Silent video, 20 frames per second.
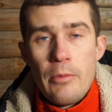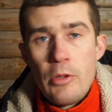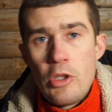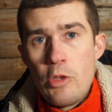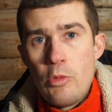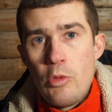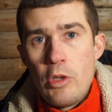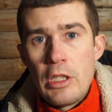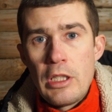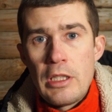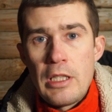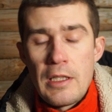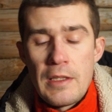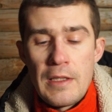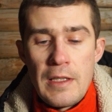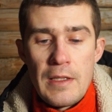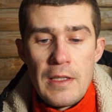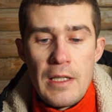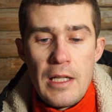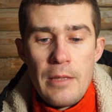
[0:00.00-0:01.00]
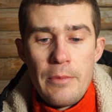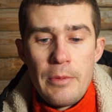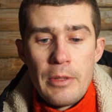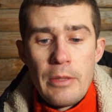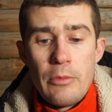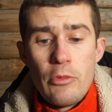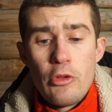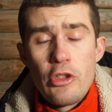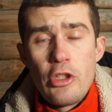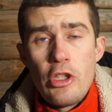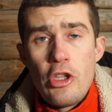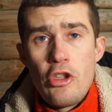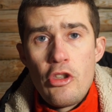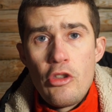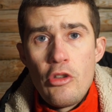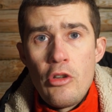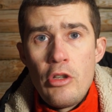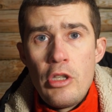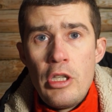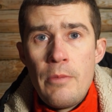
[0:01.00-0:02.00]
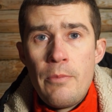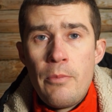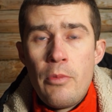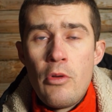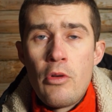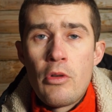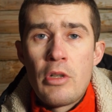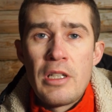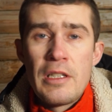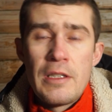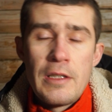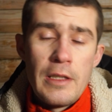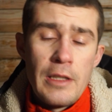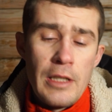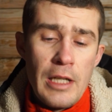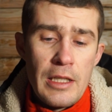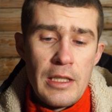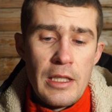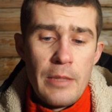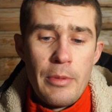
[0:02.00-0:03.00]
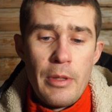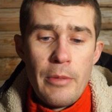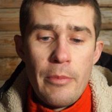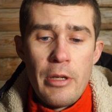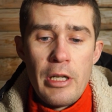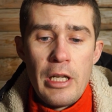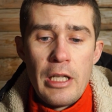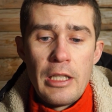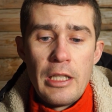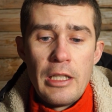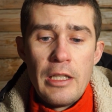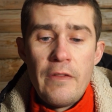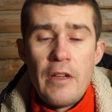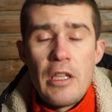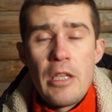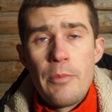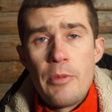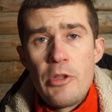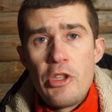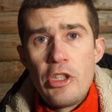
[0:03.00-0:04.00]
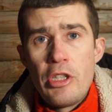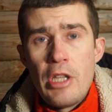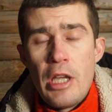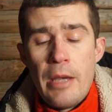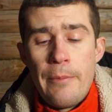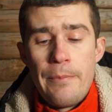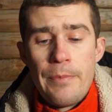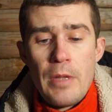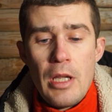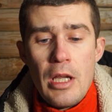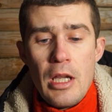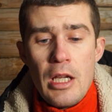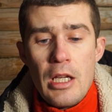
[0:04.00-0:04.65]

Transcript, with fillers: Почему я это так сказал? Потому что еще и по концентрации препарата. Давайте посчитаем.